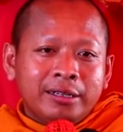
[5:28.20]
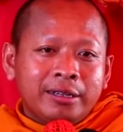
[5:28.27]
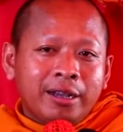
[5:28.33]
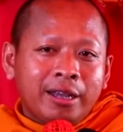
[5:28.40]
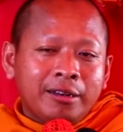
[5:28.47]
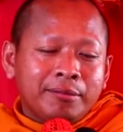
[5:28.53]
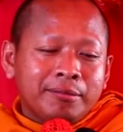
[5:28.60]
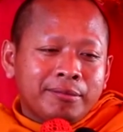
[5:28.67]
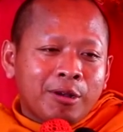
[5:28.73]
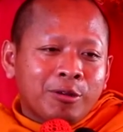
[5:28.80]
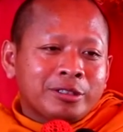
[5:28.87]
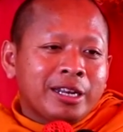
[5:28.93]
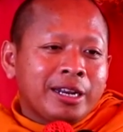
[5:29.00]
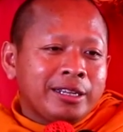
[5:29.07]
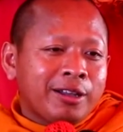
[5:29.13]
cắt
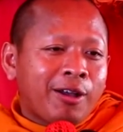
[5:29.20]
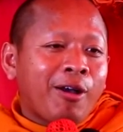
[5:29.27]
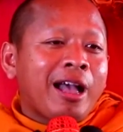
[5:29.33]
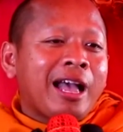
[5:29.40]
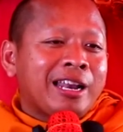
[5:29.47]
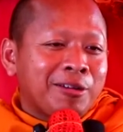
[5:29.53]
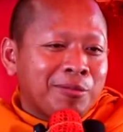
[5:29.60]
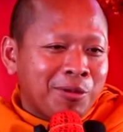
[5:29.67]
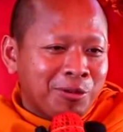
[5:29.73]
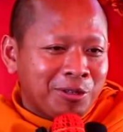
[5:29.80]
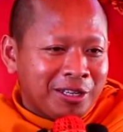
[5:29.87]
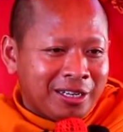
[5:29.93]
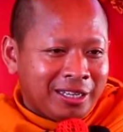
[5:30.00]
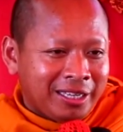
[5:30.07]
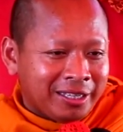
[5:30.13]
mọc tre ó ăn ở mô
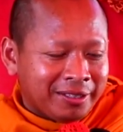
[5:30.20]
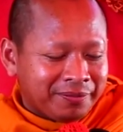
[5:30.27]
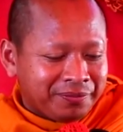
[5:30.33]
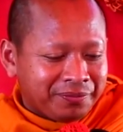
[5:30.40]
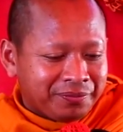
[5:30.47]
tình nền